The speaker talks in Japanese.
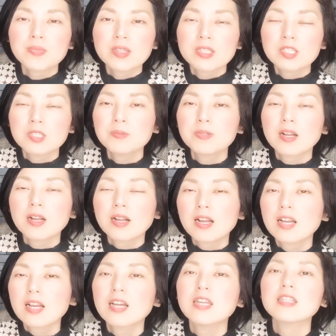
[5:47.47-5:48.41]
自分が
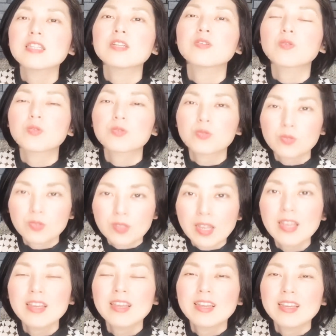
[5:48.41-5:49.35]
考えてることをね、
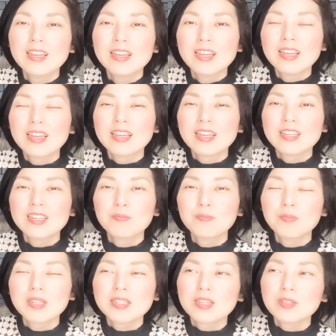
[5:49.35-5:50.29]
えー、
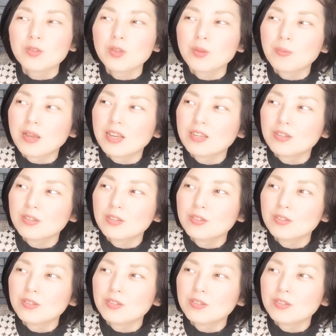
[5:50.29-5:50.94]
まあ、例えば、